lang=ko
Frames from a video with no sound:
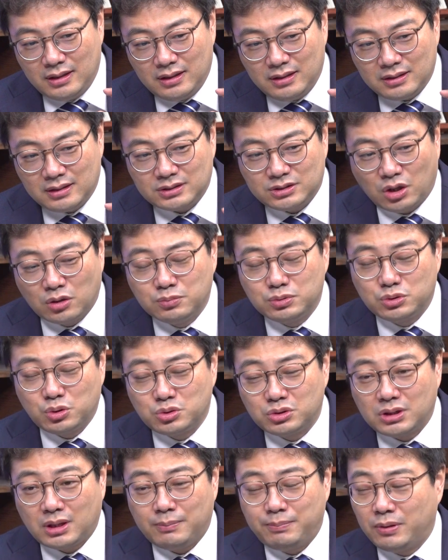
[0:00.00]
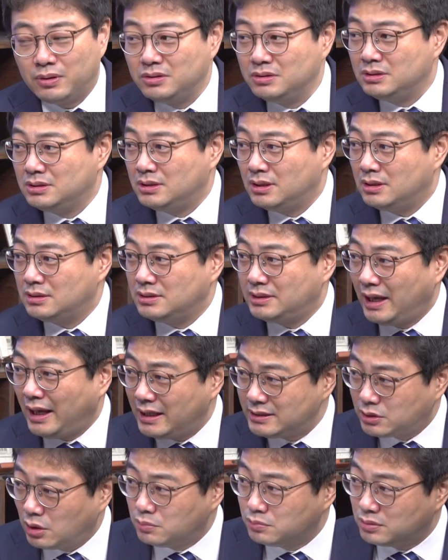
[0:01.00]
그러니까 정부 조직 개편은 이제
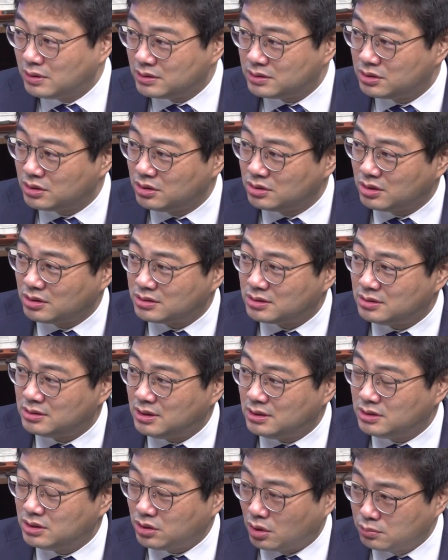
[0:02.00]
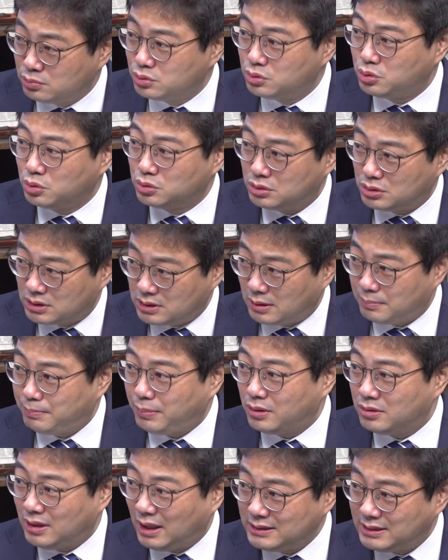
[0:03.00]
새 정부가 들어섰을 때 이제 정부 조직
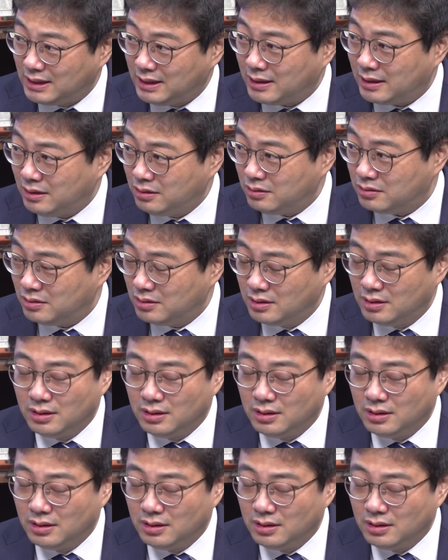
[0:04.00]
개편을 음. 하잖아요.